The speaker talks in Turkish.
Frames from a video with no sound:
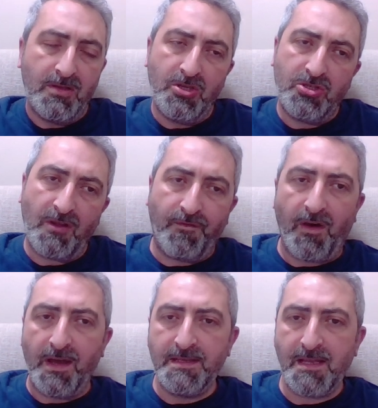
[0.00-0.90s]
işte
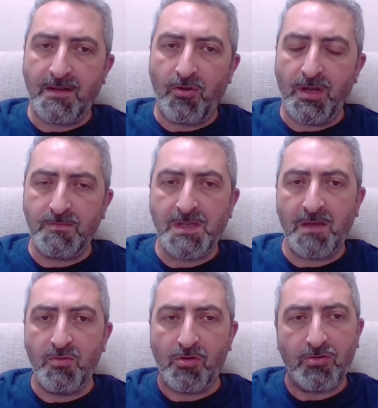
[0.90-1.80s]
faizleri
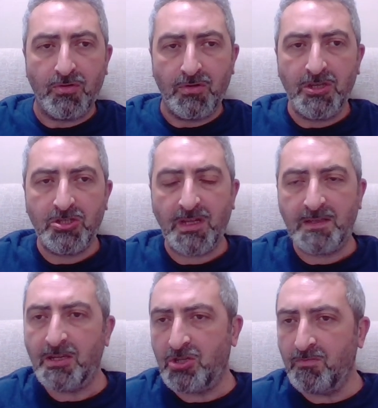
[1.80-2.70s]
önemsemiyor. işte
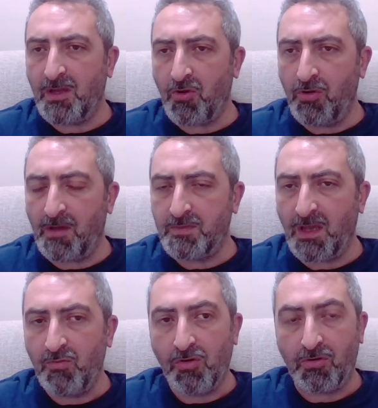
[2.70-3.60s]
seçimleri
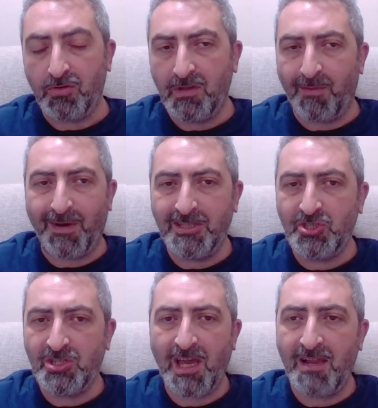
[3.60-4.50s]
önemsemiyor.
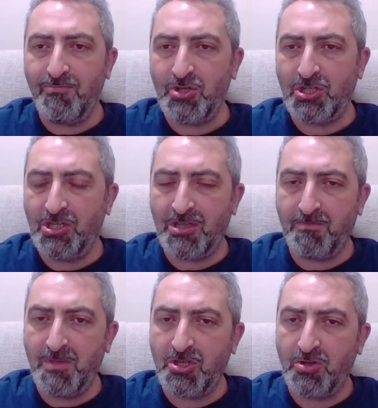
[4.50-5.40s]
Yabancı gelmiş
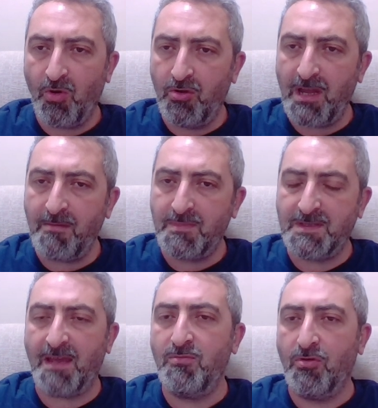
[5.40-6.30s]
gitmiş
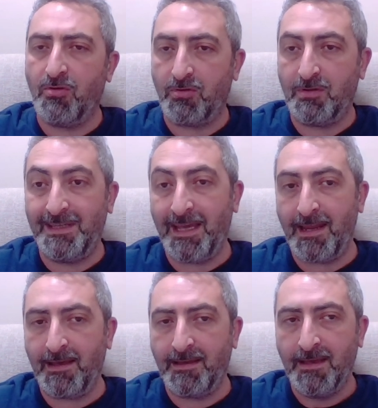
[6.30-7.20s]
önemsemiyor
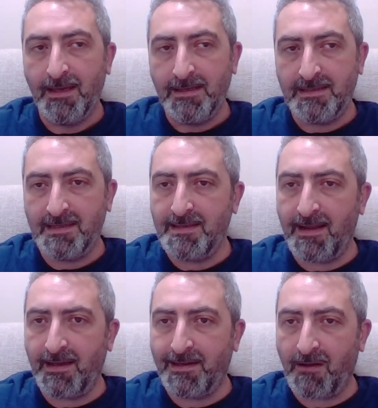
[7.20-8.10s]
diyerek
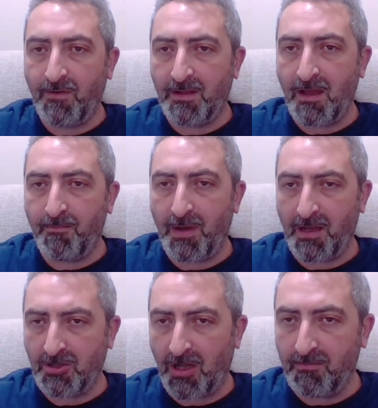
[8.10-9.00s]
sizlerle grafikler
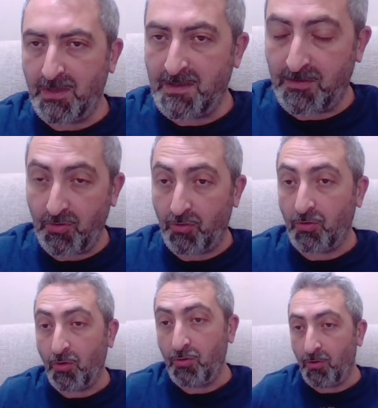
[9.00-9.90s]
paylaşalım istiyor
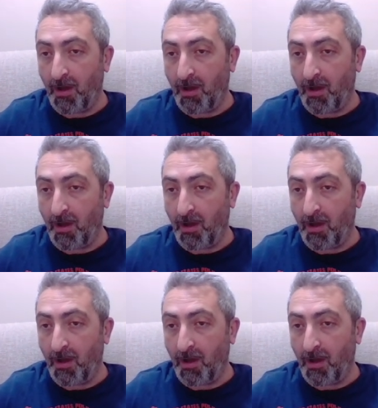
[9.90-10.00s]
gönül